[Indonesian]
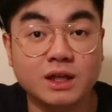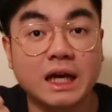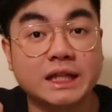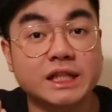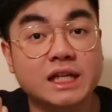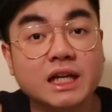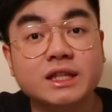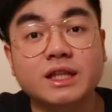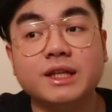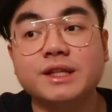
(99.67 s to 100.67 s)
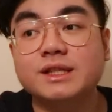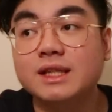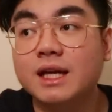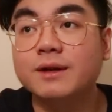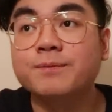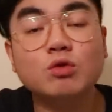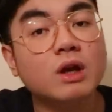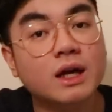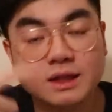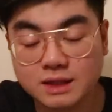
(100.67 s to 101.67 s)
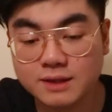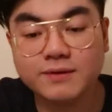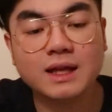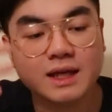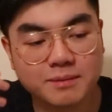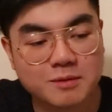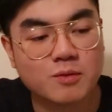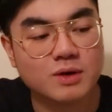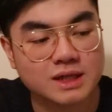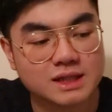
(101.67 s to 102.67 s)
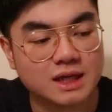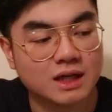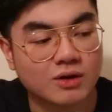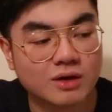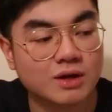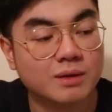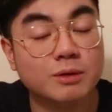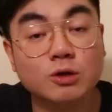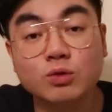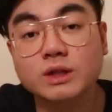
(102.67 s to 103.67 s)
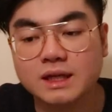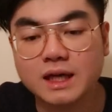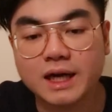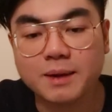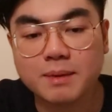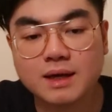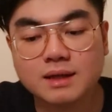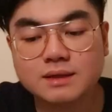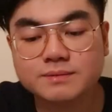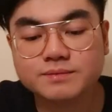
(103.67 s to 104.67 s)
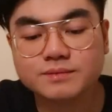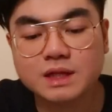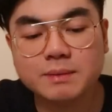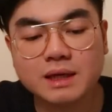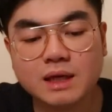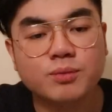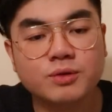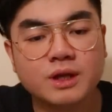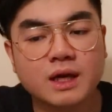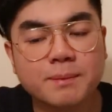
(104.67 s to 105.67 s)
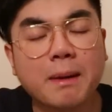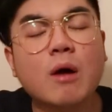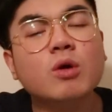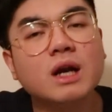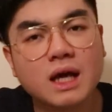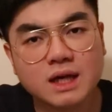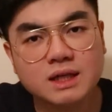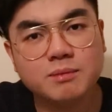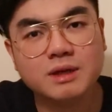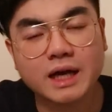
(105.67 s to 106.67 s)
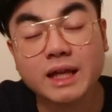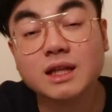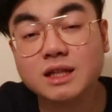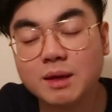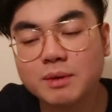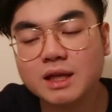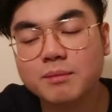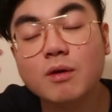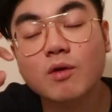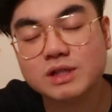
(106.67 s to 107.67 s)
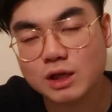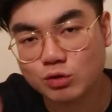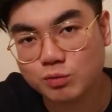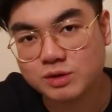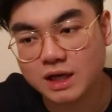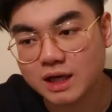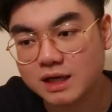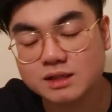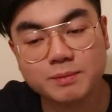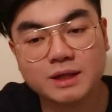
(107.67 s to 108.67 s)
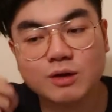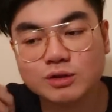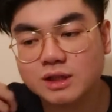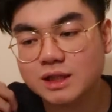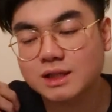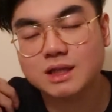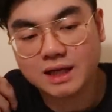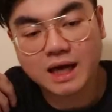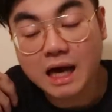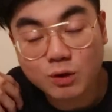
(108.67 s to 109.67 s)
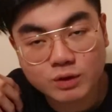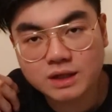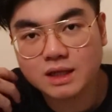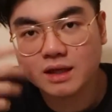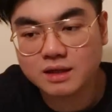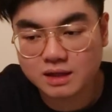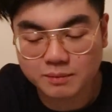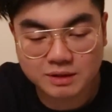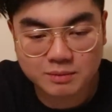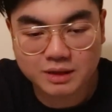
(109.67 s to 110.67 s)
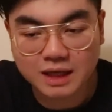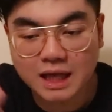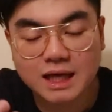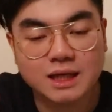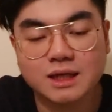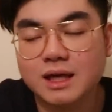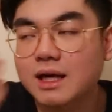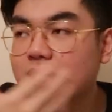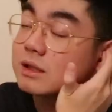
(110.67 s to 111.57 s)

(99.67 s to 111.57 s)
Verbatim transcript: artis-artis dan itulah TV lah yang menguasai sekarang orang-orang berduit yang emang gimana ya punya power lah di bidang entertainment yang menguasai YouTube sekarang nah, seperti konten creator kayak aku ini dan teman-teman yang lain yang